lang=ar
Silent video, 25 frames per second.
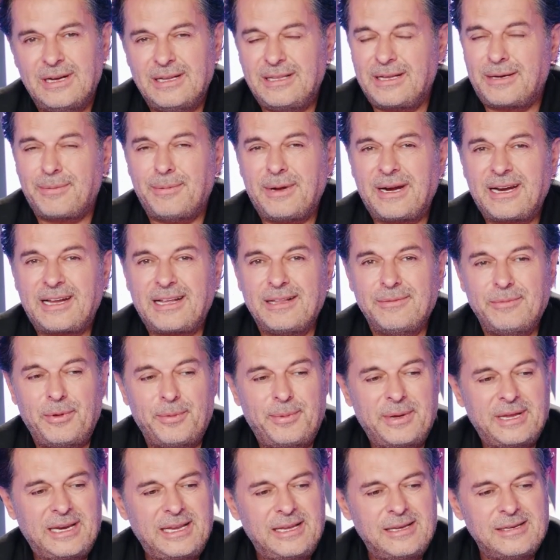هذيك مره كنت
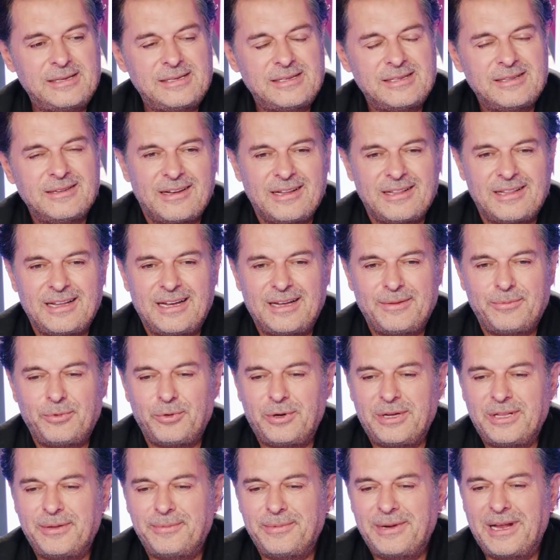بباريس كنت قاعد
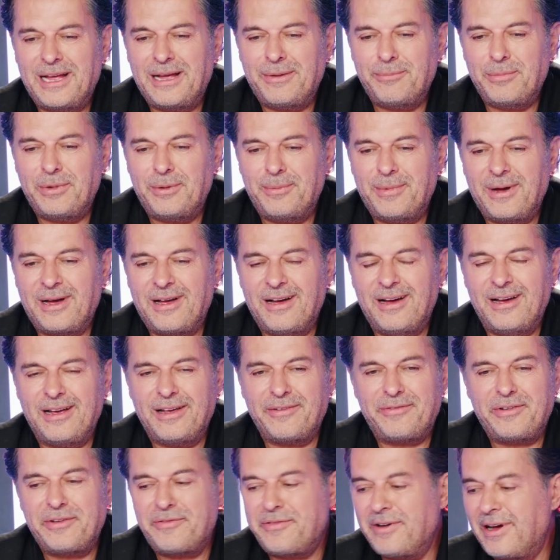بوحده من اهم
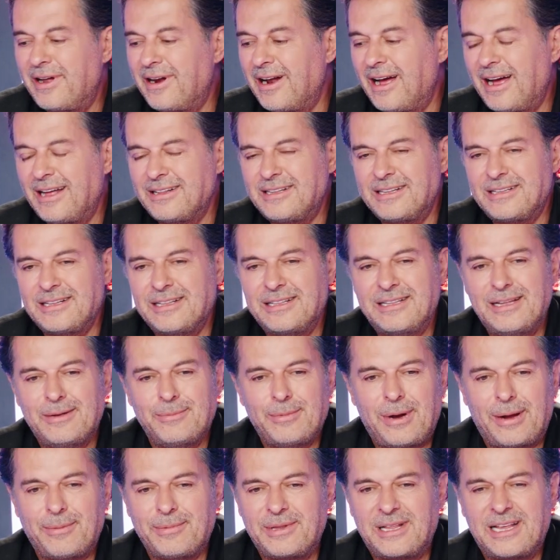المقاهي في فاره قعدت
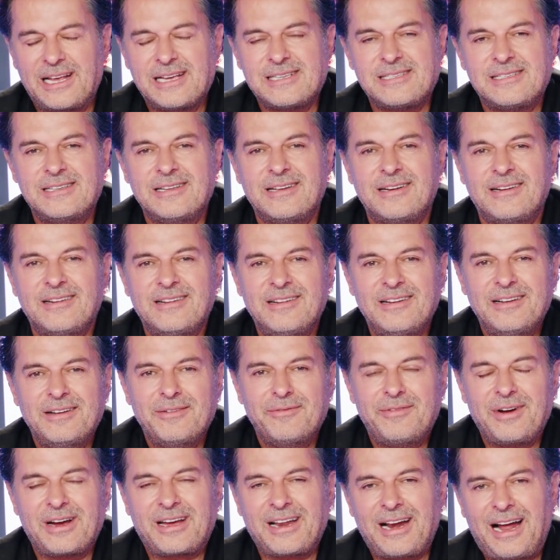قدامنا عم تجزر
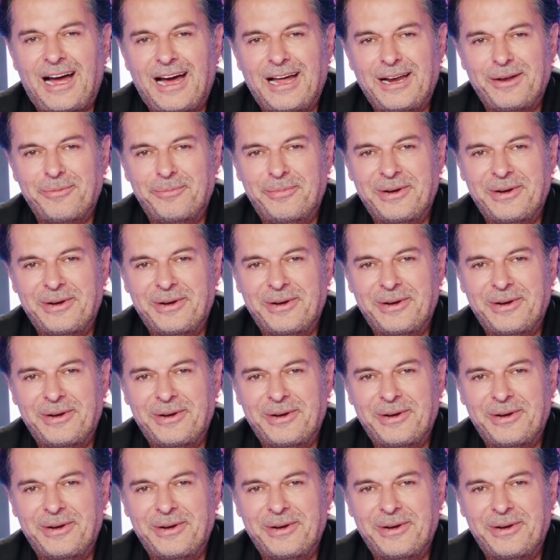فاكره حالها